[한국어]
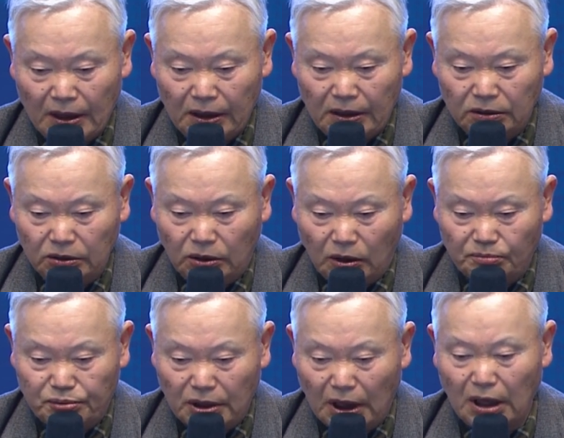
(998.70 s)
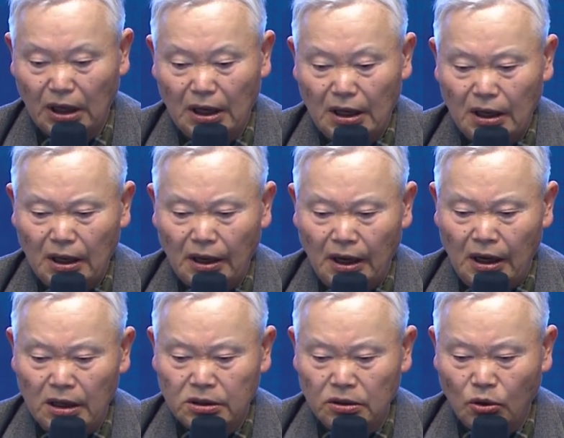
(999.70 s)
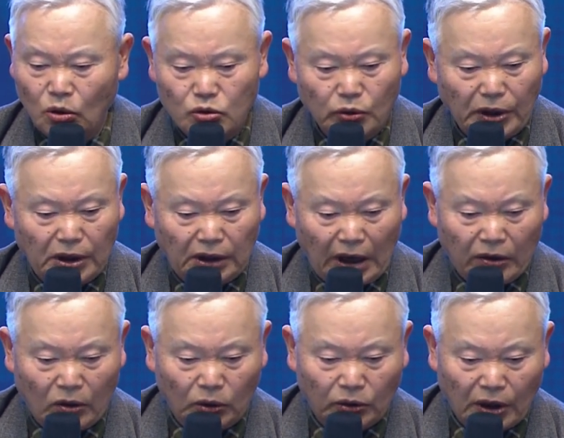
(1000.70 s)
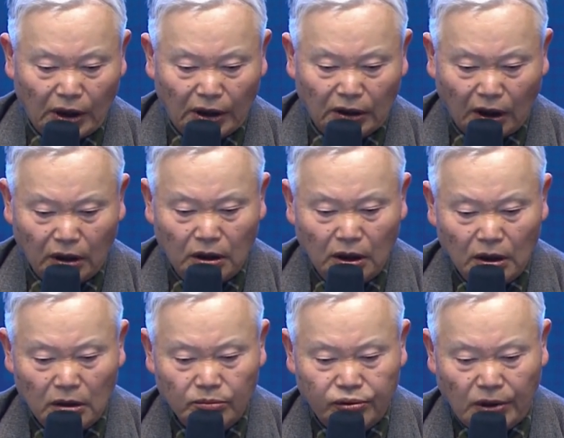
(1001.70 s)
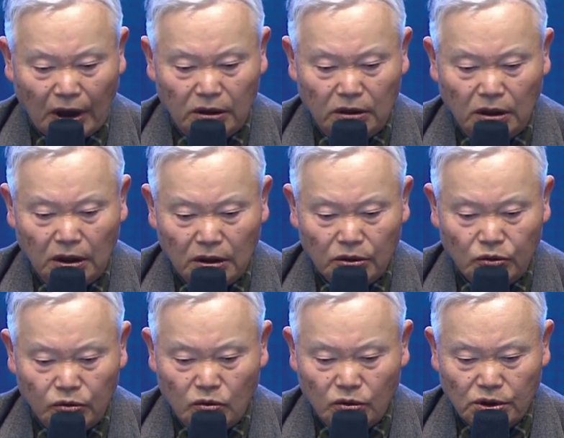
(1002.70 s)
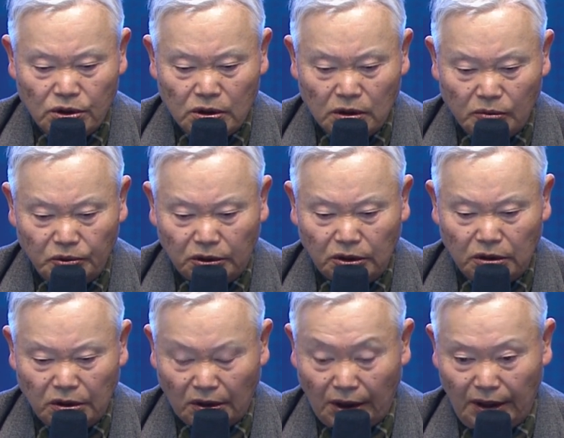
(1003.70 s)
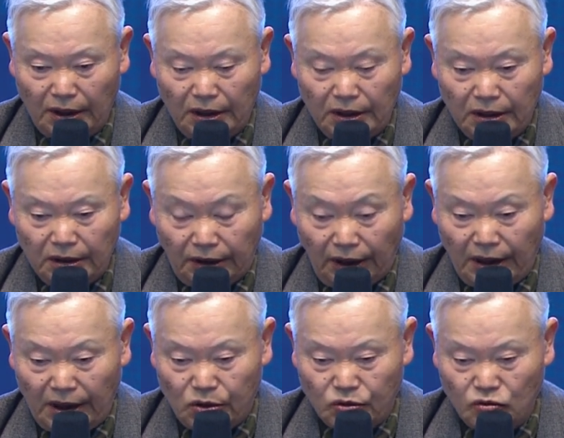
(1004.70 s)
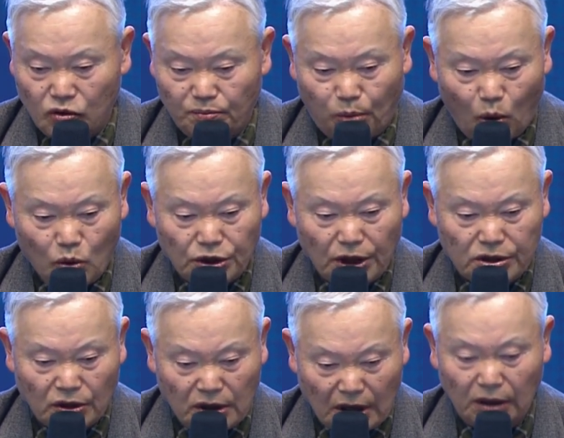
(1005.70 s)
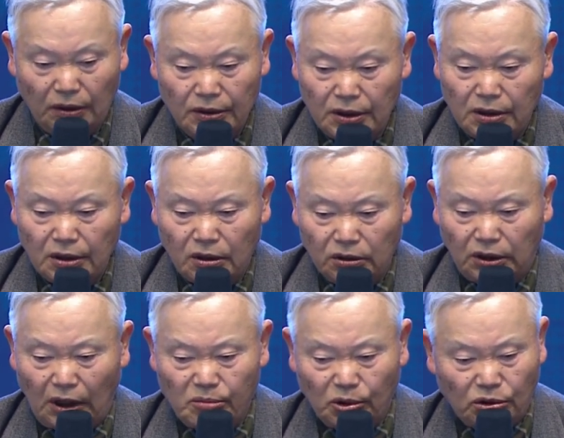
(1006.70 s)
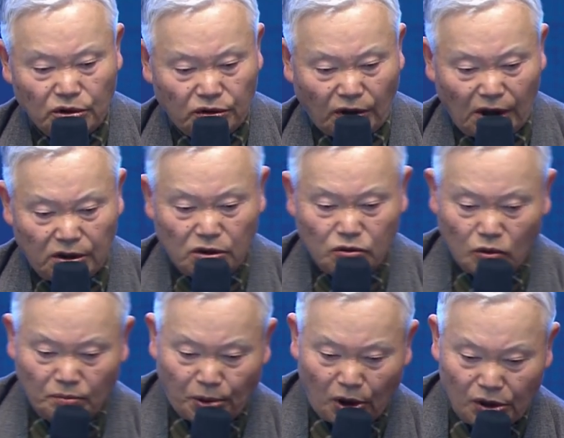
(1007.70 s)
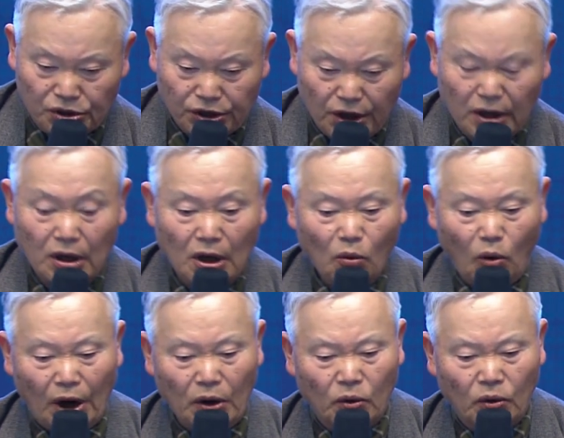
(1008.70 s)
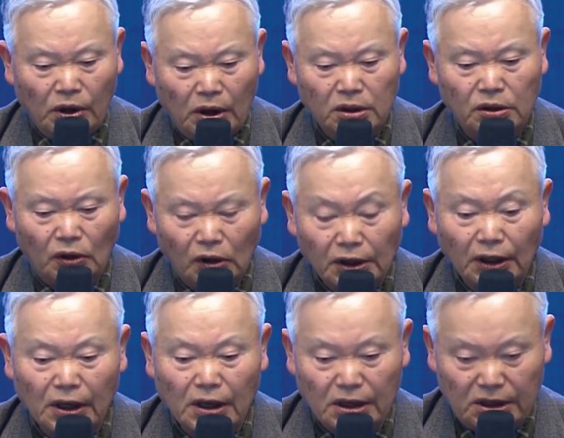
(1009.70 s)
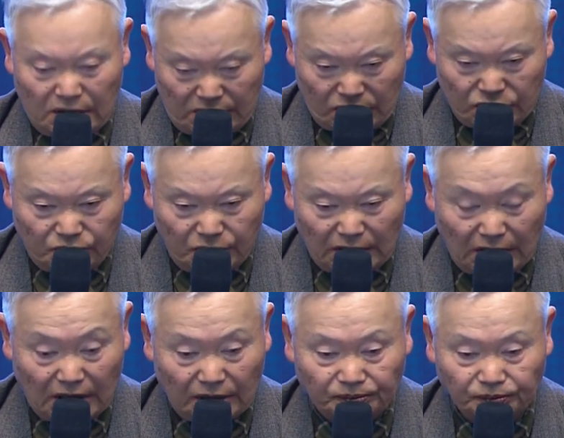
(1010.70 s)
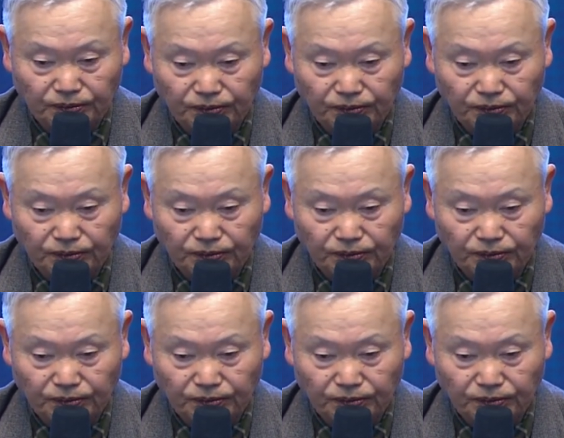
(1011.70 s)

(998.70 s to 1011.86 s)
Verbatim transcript: 이런 트럼프가 앨리슨 교수와의 대화를 통해 깨달은 북한을 중국 진영으로부터 끌어내 대중국 봉쇄 전략 컨테이먼트 스트레티지존 폴리시의 활용을 위한 결단의 일환이었습니다.